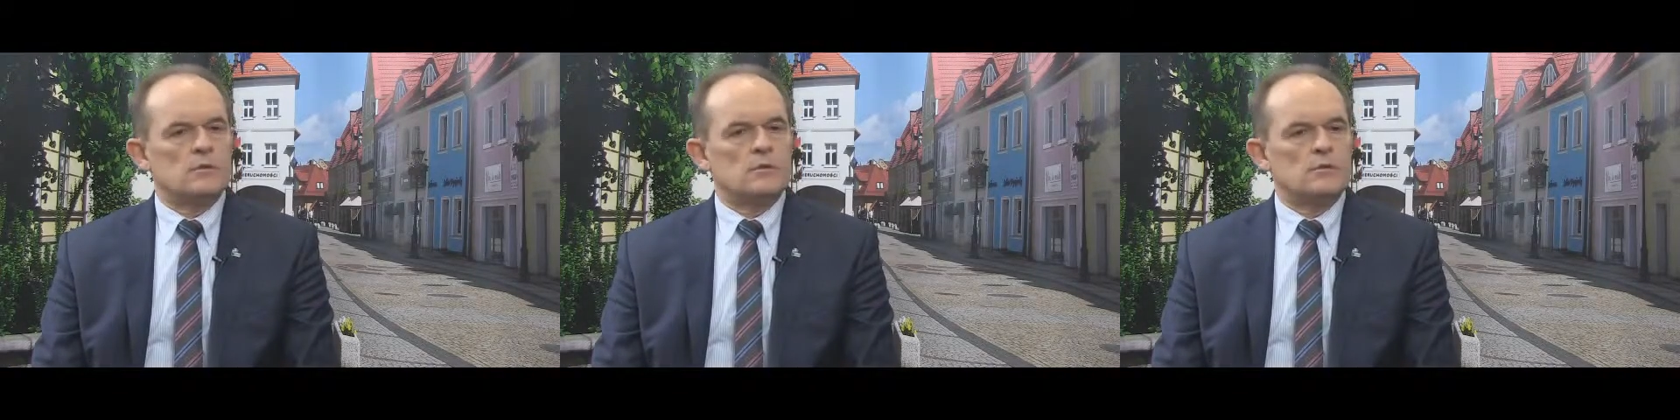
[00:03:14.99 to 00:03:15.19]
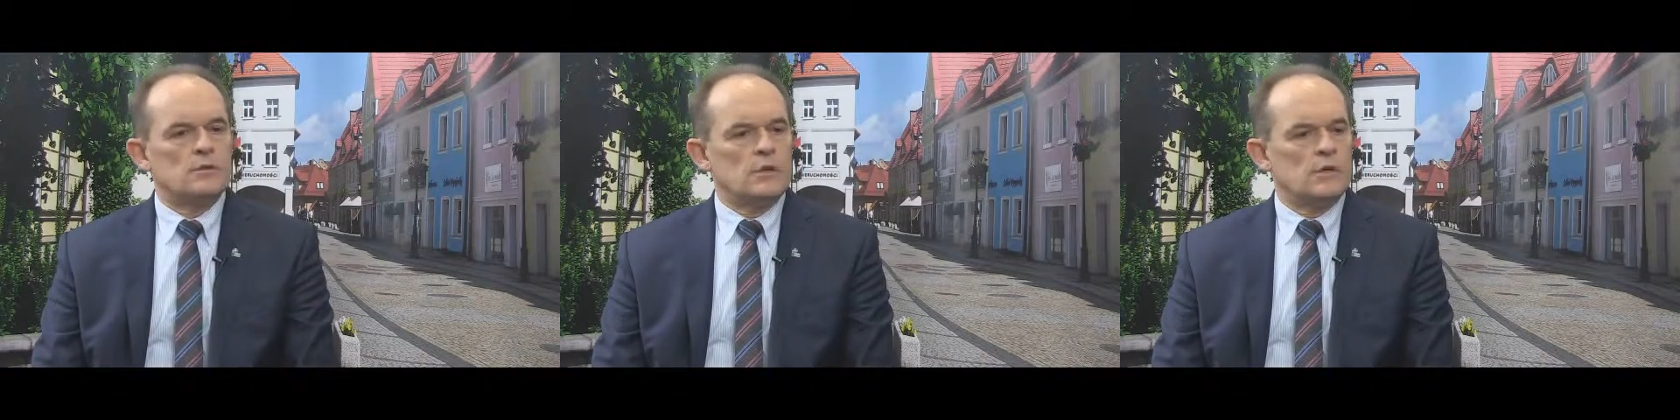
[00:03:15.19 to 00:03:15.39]

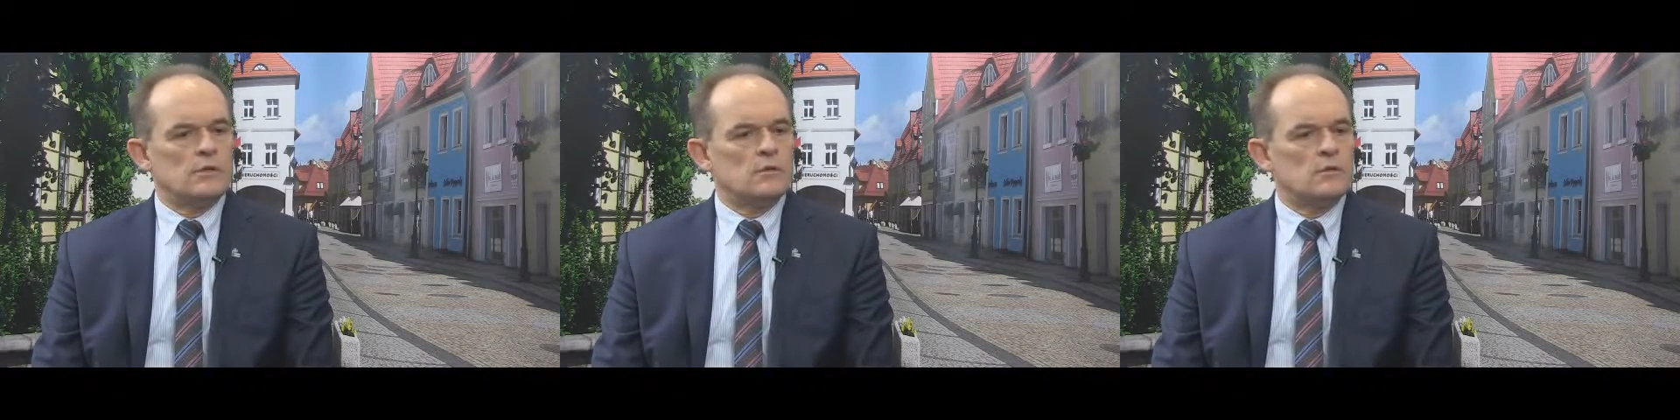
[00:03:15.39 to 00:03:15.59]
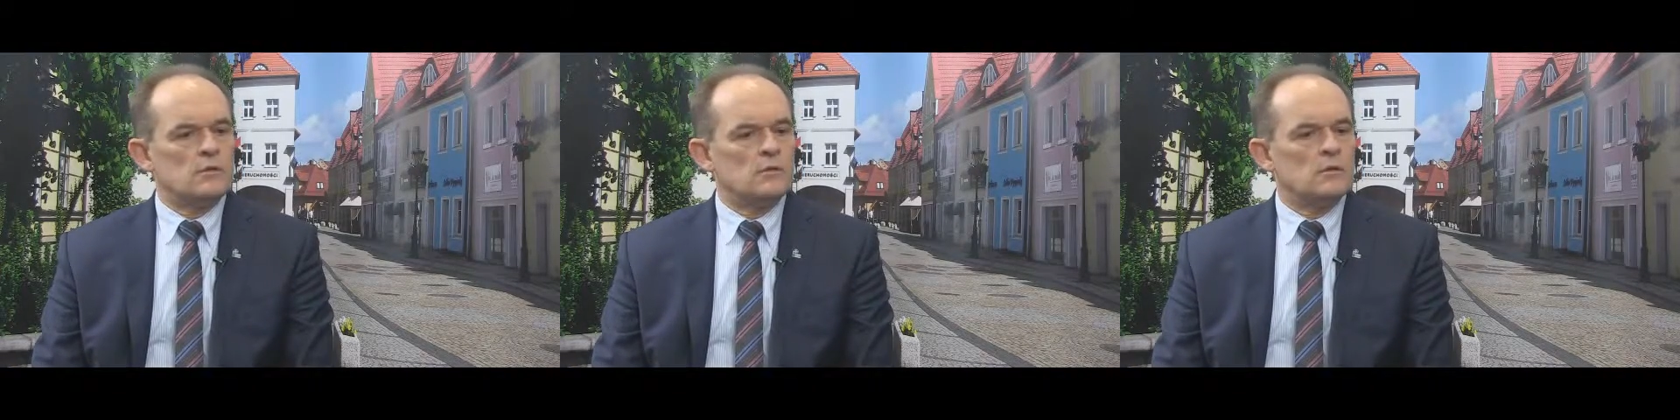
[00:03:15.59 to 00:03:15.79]

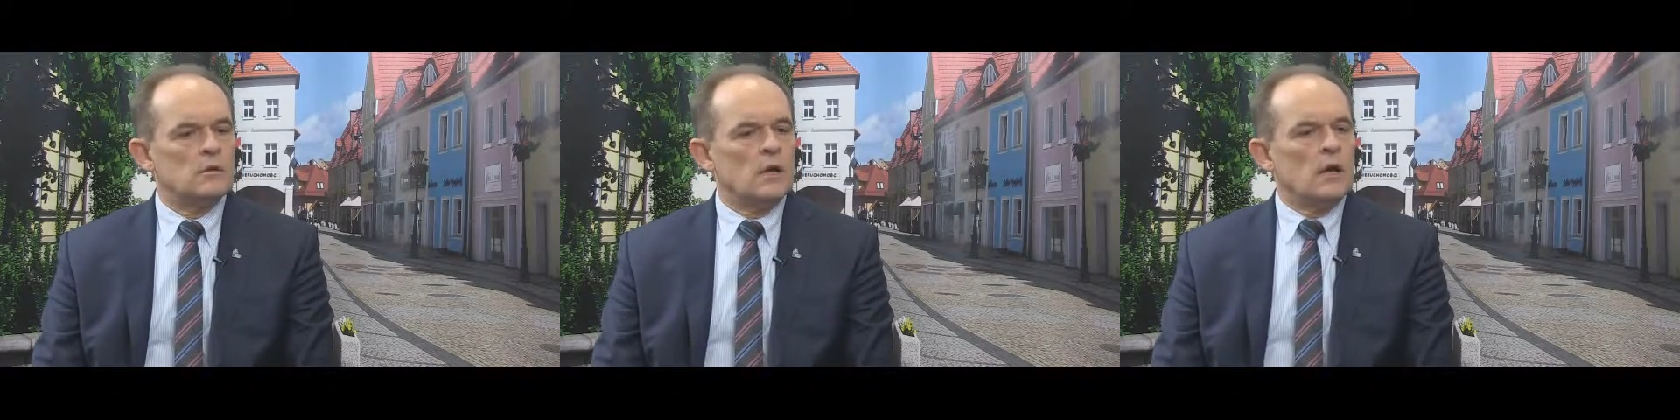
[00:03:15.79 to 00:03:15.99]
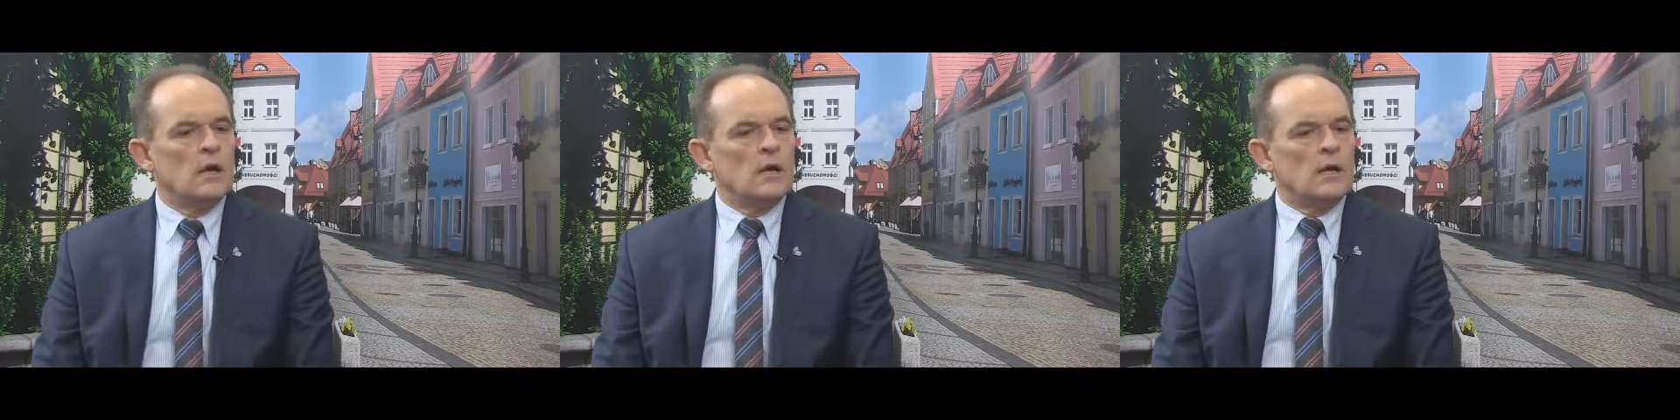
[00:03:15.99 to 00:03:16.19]
sąsiedzku
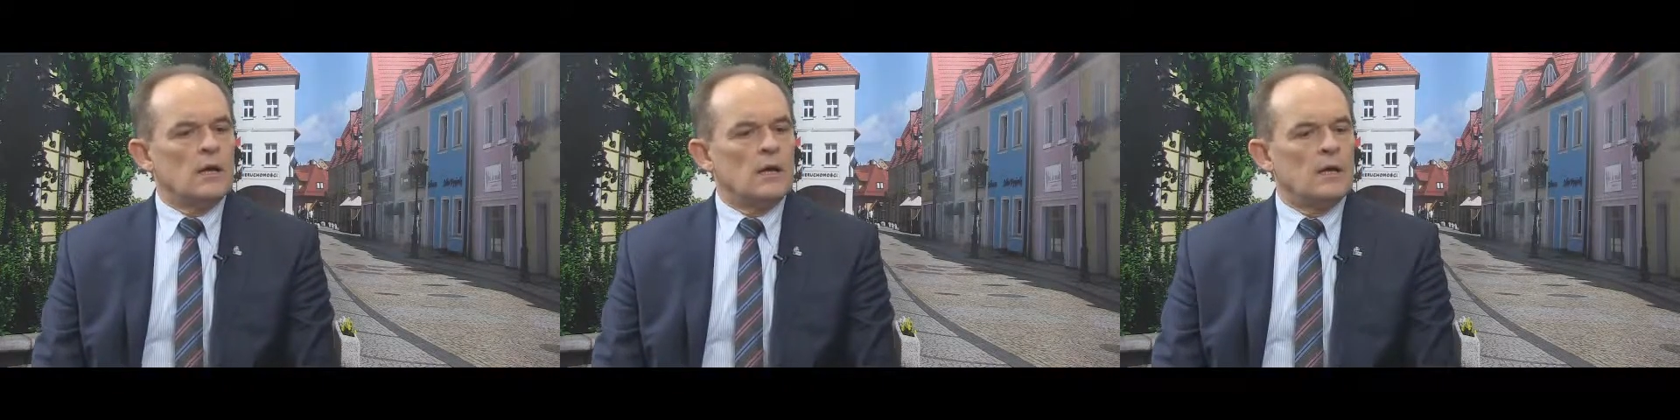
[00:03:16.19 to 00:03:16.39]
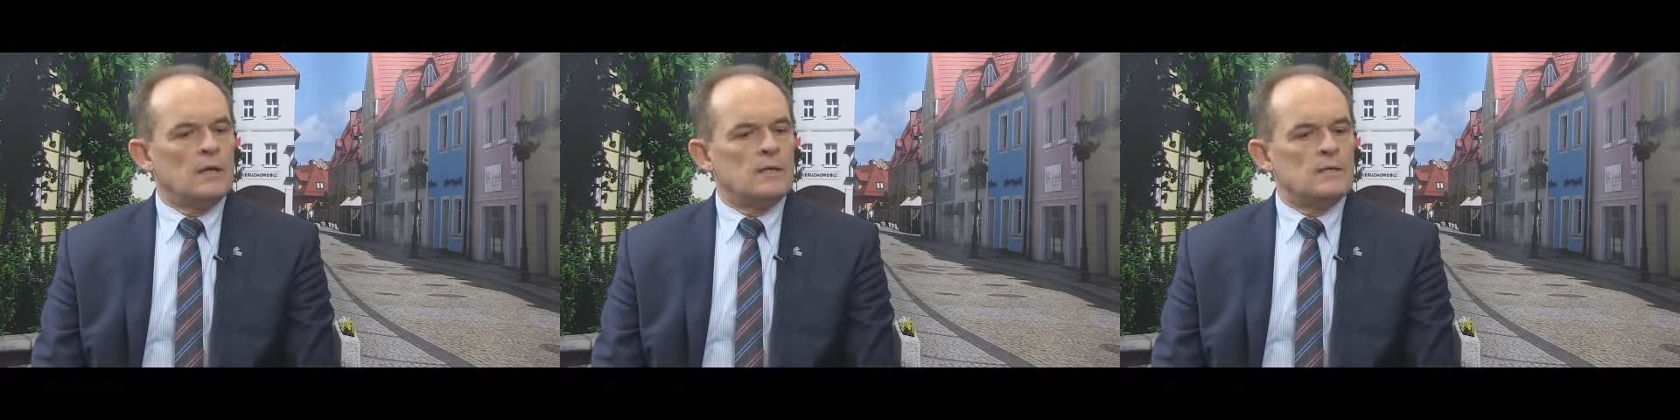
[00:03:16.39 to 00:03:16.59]

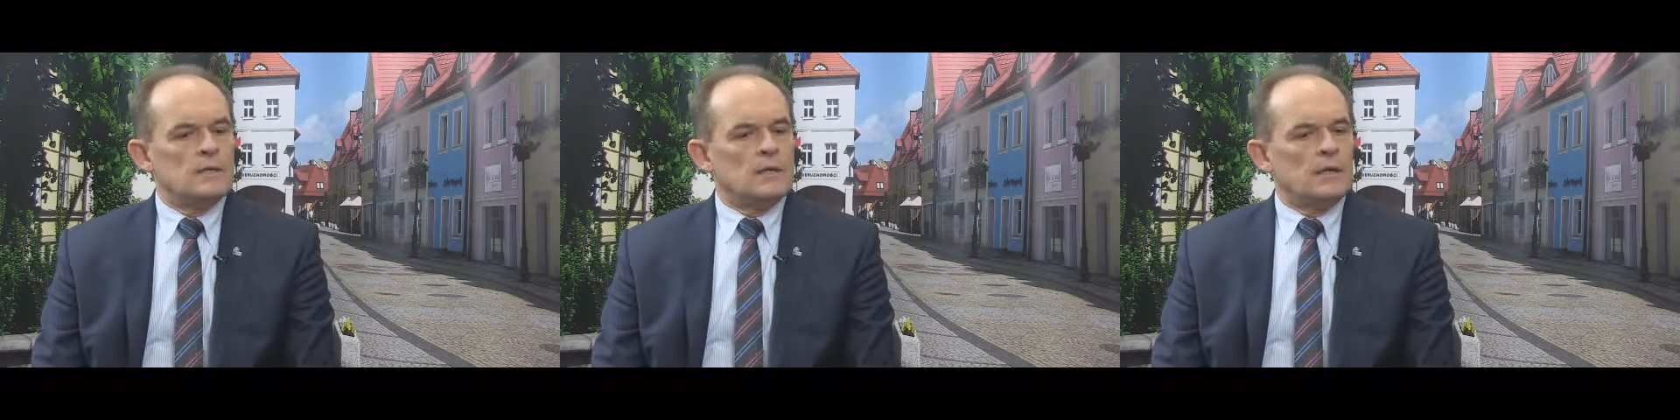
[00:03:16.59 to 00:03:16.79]
e,